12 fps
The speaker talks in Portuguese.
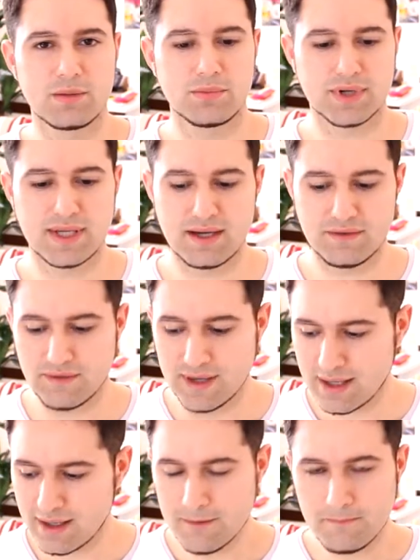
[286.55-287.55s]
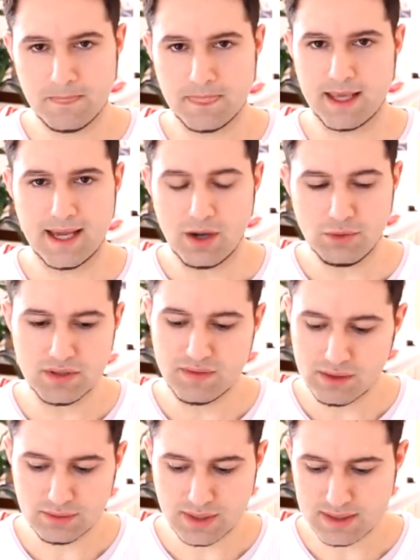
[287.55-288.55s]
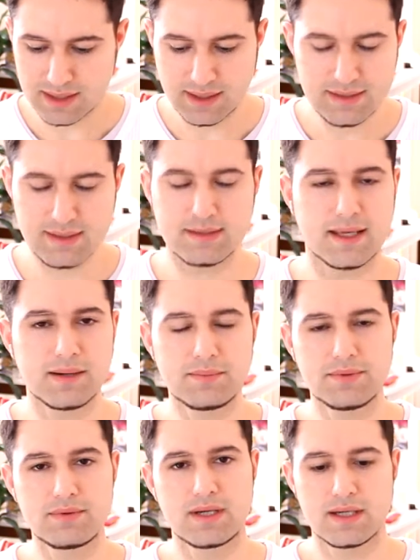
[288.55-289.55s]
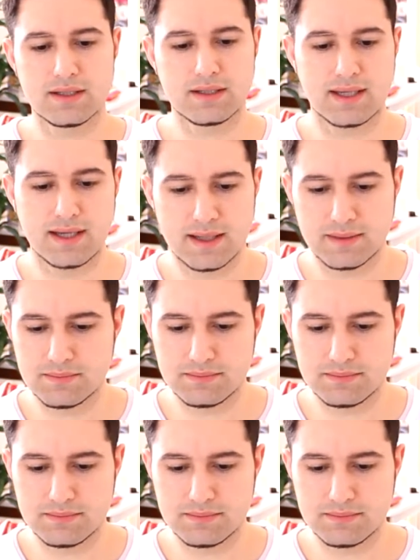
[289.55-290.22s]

porque a fé é algo que vai acontecer nesse tempo que é